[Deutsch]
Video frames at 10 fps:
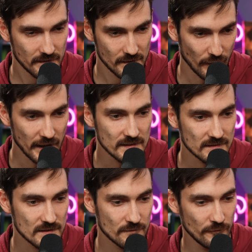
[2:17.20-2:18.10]
ich weiß,
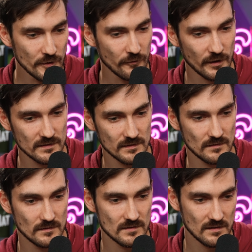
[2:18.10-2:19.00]
dass FIFA
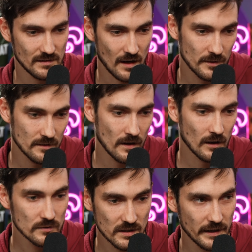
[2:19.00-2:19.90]
sich damit immer
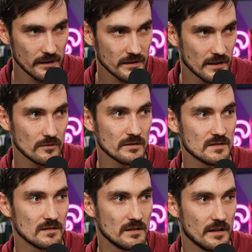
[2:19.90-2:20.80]
rausgeredet hat und
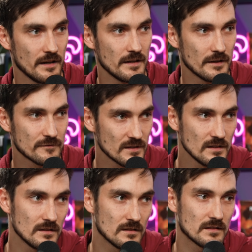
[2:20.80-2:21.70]
dass EAFC